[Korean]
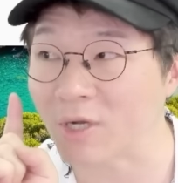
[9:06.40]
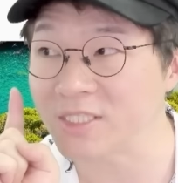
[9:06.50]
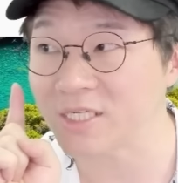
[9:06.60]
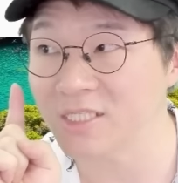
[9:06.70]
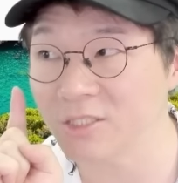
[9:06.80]

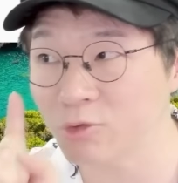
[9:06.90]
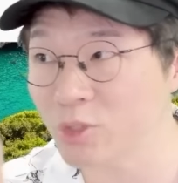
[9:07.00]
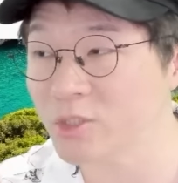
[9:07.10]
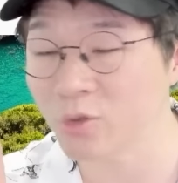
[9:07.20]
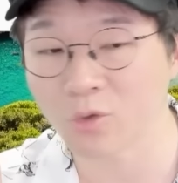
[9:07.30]
관측한 이래
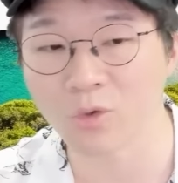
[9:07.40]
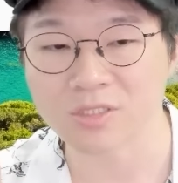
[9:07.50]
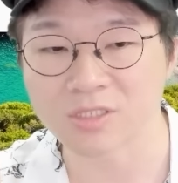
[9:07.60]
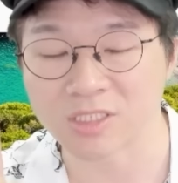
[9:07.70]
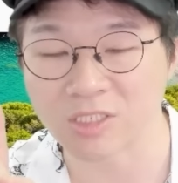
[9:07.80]
최초로
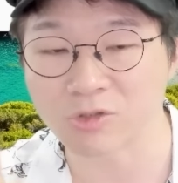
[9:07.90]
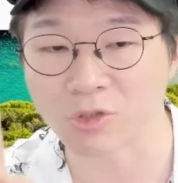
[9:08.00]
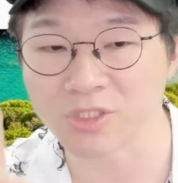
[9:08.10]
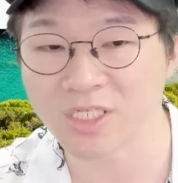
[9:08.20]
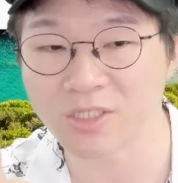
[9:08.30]
지구
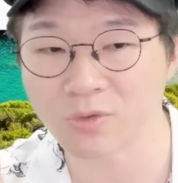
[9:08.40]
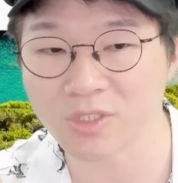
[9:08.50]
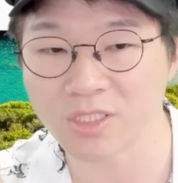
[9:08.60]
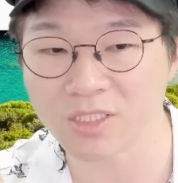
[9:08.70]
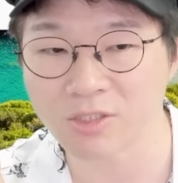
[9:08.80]
전체
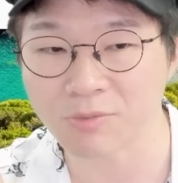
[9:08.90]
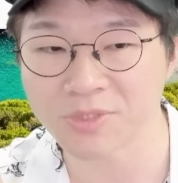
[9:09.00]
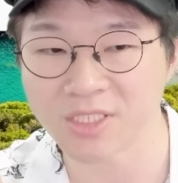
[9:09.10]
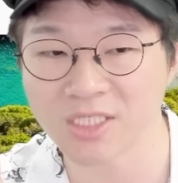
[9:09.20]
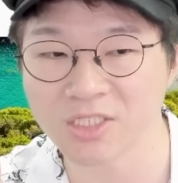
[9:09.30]
기온이
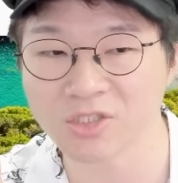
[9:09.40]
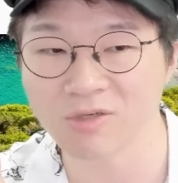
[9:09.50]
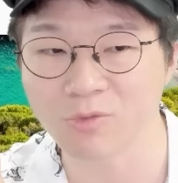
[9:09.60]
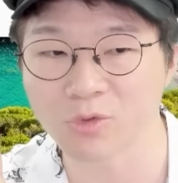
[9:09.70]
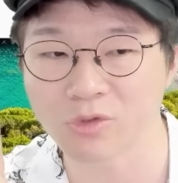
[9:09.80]
섭씨
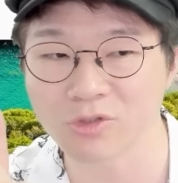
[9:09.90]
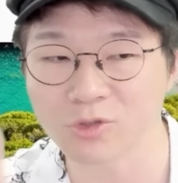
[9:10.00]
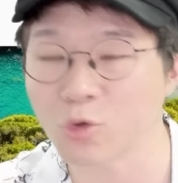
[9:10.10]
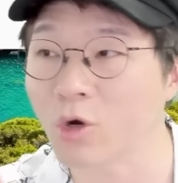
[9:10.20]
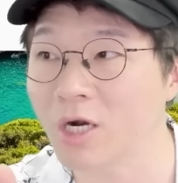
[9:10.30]
1.5도를
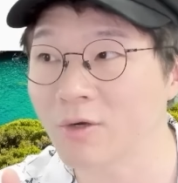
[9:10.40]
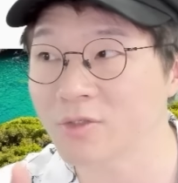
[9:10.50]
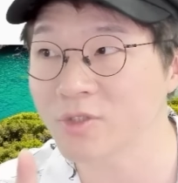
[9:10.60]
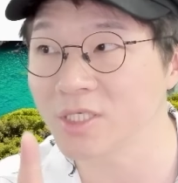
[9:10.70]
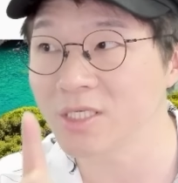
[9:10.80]
초과할
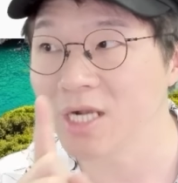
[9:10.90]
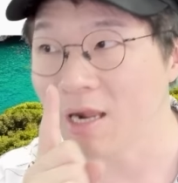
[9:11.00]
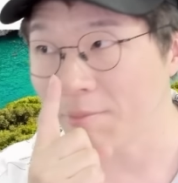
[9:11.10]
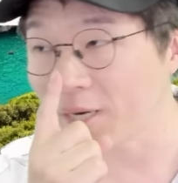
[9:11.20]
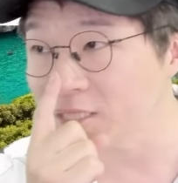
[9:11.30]
확률을
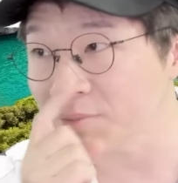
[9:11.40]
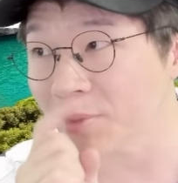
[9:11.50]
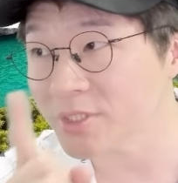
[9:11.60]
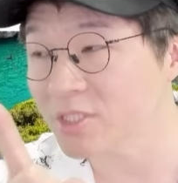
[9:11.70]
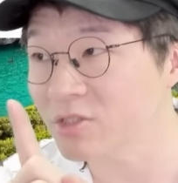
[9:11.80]

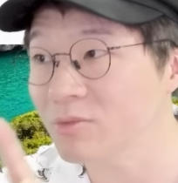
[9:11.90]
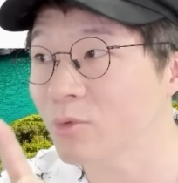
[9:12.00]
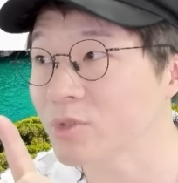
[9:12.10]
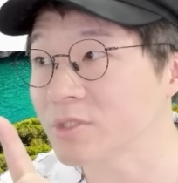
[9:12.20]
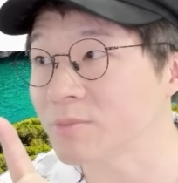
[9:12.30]
80%로
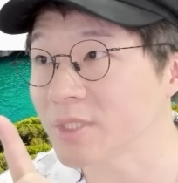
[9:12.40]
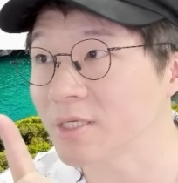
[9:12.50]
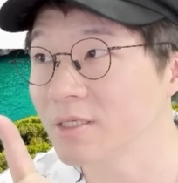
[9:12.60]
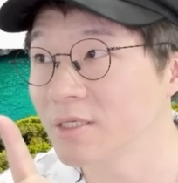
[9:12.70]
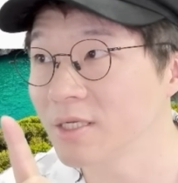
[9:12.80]
보고 있습니다.
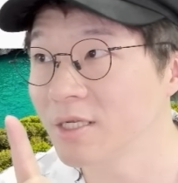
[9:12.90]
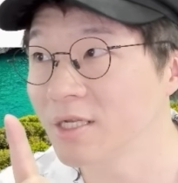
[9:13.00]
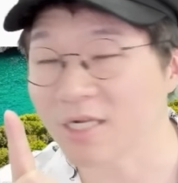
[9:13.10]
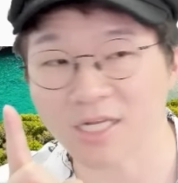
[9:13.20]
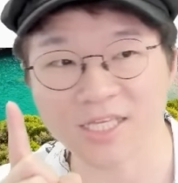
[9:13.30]

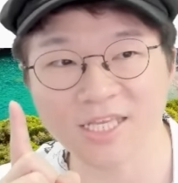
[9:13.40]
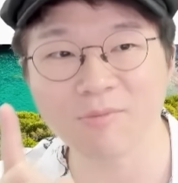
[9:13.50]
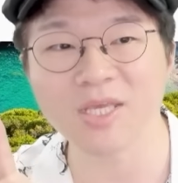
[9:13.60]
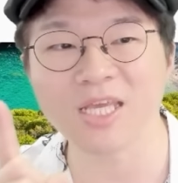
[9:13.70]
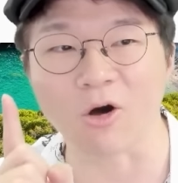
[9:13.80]
그러니까
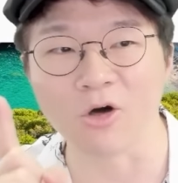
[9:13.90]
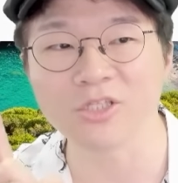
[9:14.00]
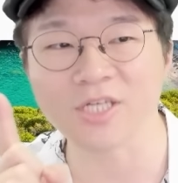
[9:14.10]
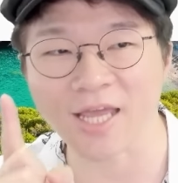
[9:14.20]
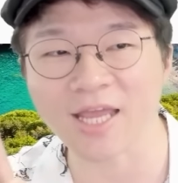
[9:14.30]
이미 어느
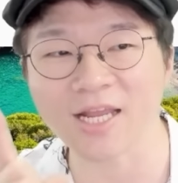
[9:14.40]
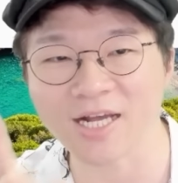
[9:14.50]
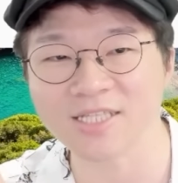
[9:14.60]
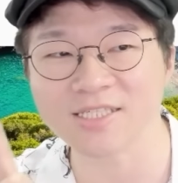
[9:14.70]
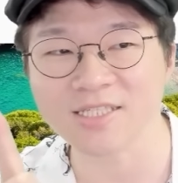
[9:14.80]

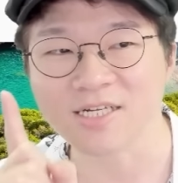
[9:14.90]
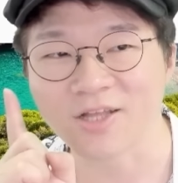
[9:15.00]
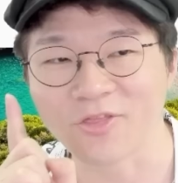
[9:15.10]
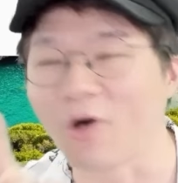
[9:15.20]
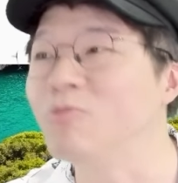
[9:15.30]
해인가는
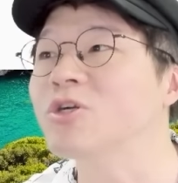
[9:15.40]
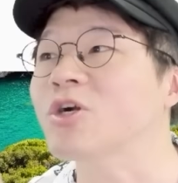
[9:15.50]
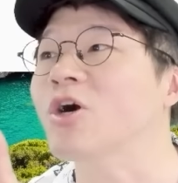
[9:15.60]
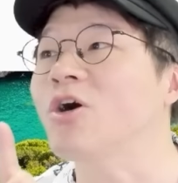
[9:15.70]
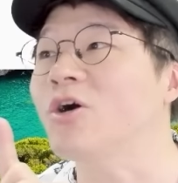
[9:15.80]
넘을
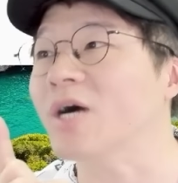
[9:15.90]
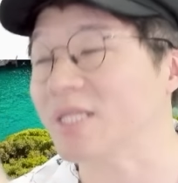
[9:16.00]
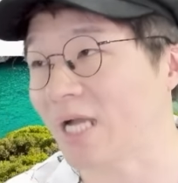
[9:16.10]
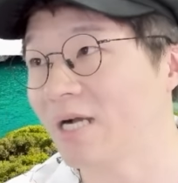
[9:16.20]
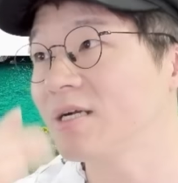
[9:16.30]
것
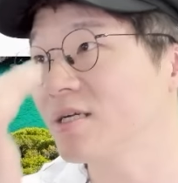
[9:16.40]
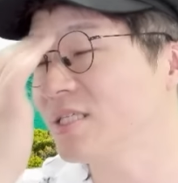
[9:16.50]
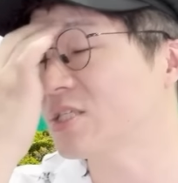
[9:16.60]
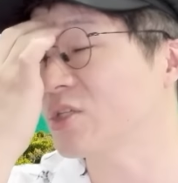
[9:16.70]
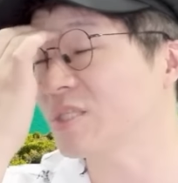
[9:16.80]
같아.
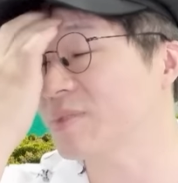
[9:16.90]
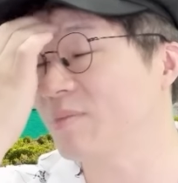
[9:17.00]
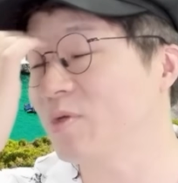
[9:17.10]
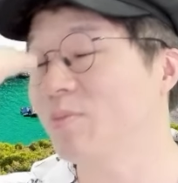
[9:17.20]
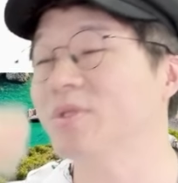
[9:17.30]

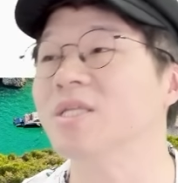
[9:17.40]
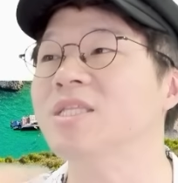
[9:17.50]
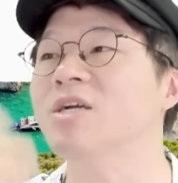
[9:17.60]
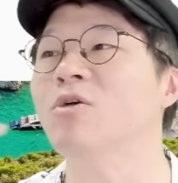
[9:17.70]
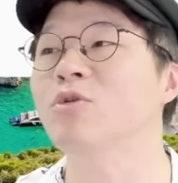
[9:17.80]
2023년보다
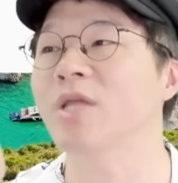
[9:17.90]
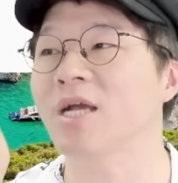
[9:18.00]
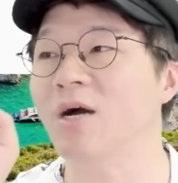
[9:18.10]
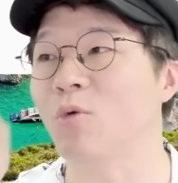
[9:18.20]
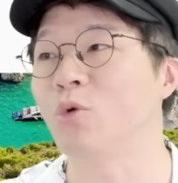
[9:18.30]
뜨거운
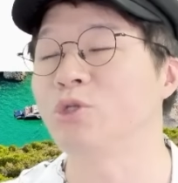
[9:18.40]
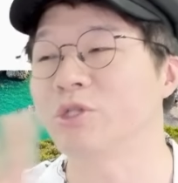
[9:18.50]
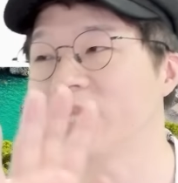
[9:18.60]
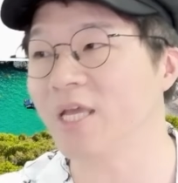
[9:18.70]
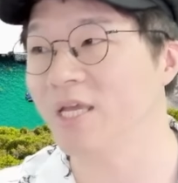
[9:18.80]
해가 5년
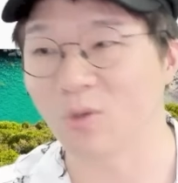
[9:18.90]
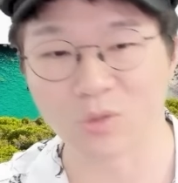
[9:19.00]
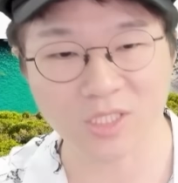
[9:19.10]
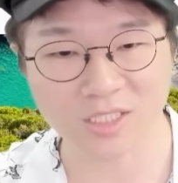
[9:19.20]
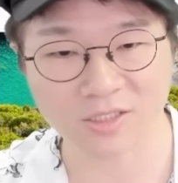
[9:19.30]
내에
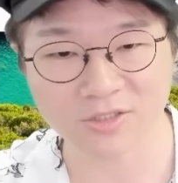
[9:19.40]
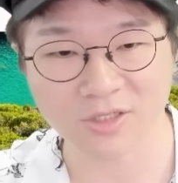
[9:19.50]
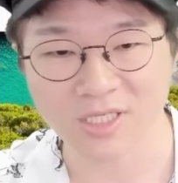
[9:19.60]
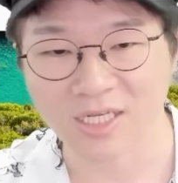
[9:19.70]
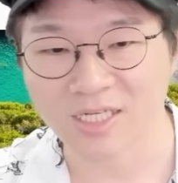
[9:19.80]
온다는 거죠.
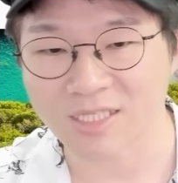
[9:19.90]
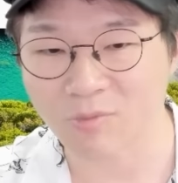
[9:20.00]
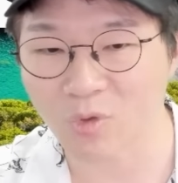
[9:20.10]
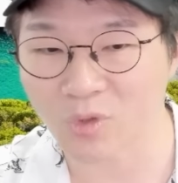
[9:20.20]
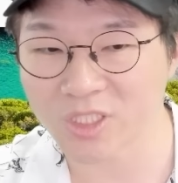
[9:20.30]

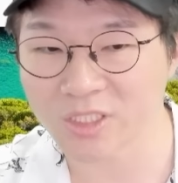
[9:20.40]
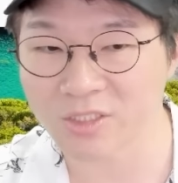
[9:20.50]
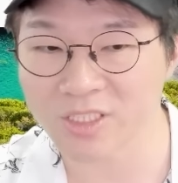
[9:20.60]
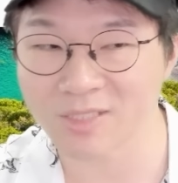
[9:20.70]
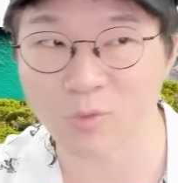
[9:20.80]
참고로
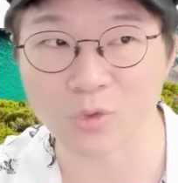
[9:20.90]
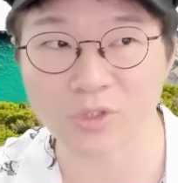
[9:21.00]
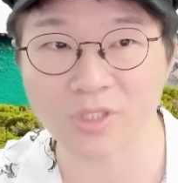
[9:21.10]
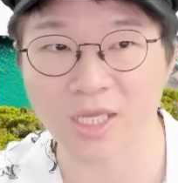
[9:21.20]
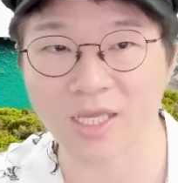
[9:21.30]

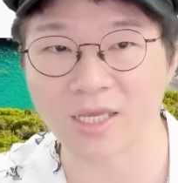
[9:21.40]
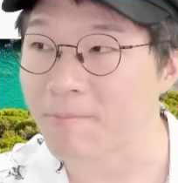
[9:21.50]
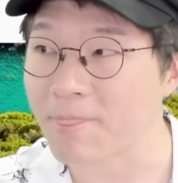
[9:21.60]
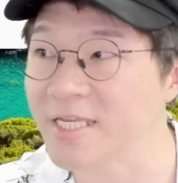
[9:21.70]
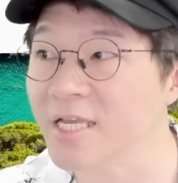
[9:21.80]
2015년에
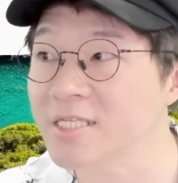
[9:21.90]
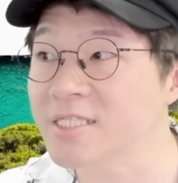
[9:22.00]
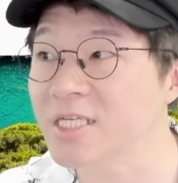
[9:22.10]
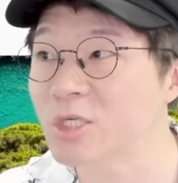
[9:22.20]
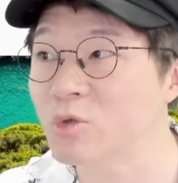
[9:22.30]
세계
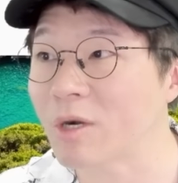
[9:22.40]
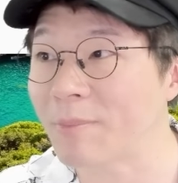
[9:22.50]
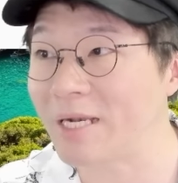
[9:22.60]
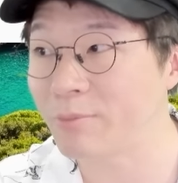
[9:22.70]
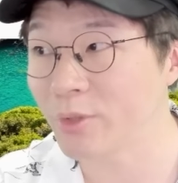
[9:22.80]
기상기구가
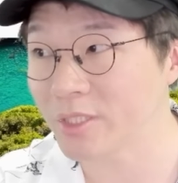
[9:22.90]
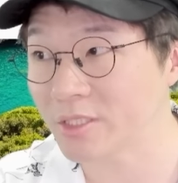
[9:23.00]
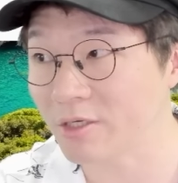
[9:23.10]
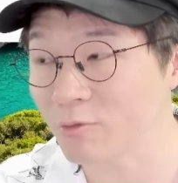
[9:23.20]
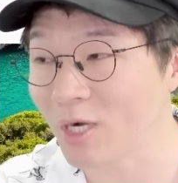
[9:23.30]

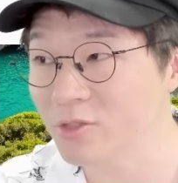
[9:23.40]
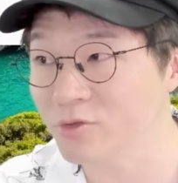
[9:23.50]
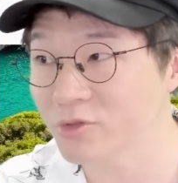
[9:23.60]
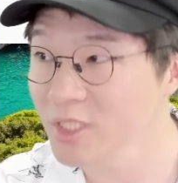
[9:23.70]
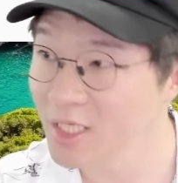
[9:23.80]
발표했던
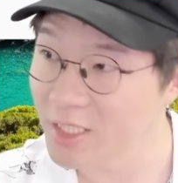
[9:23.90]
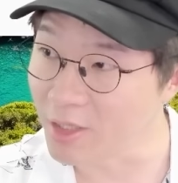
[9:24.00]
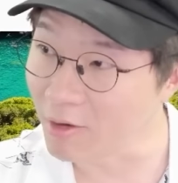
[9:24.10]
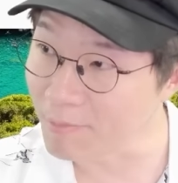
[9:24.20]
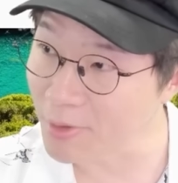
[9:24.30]
확률은
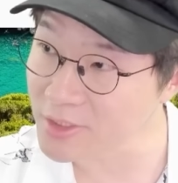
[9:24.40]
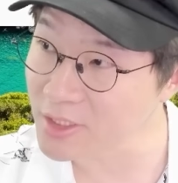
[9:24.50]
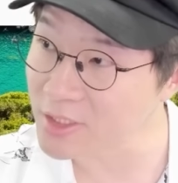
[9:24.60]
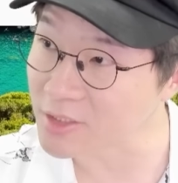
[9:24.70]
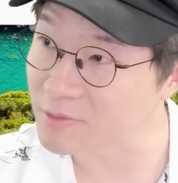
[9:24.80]

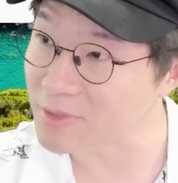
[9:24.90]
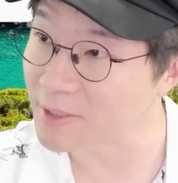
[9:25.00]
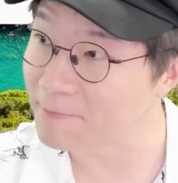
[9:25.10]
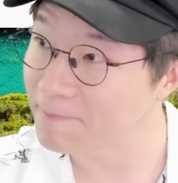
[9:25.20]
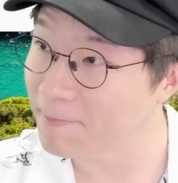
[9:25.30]
0%였습니다.
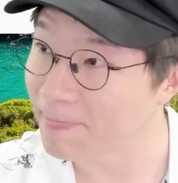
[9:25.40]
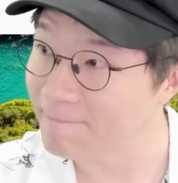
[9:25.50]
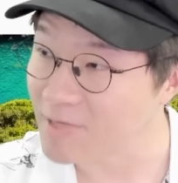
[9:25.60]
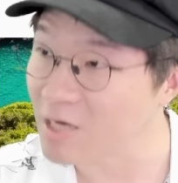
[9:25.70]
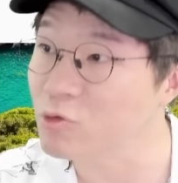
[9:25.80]

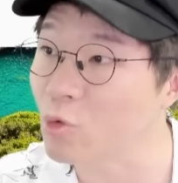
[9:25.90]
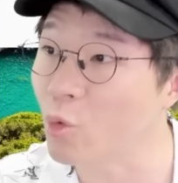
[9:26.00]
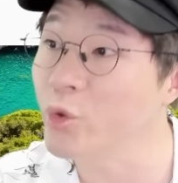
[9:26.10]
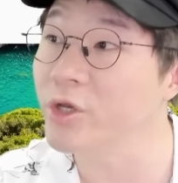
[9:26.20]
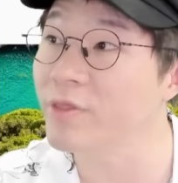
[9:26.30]
향후
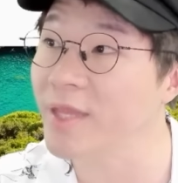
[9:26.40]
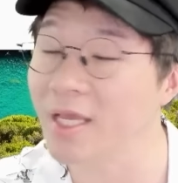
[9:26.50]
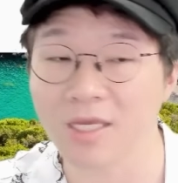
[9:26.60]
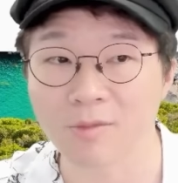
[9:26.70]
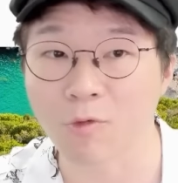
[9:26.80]
5년
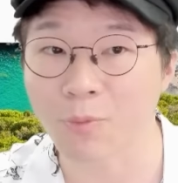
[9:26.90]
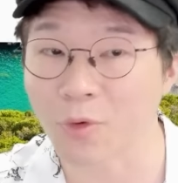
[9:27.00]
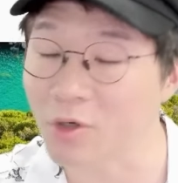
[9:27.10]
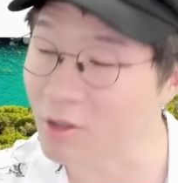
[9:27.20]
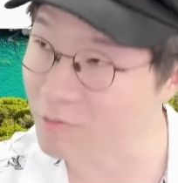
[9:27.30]
내
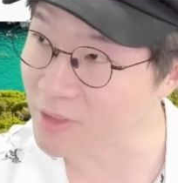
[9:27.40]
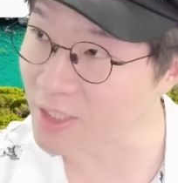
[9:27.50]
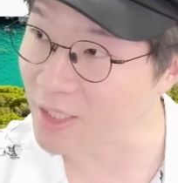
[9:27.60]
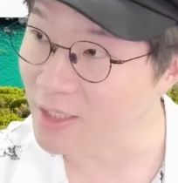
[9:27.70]
목표를 넘는 게